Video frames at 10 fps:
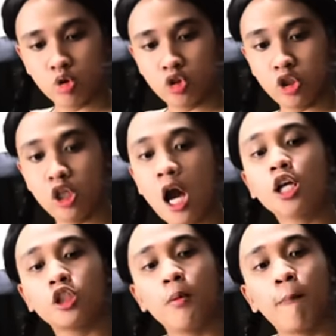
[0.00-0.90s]
Sige nga,
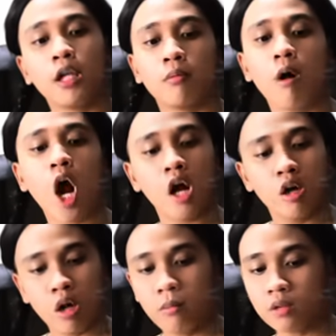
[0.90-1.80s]
asan ang pet mo?
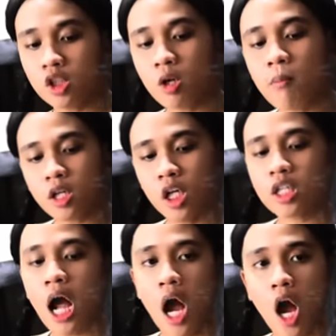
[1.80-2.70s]
Ba't di ko
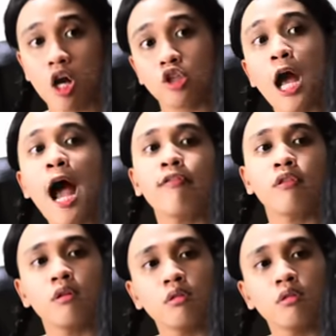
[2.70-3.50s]
makita? Asaan?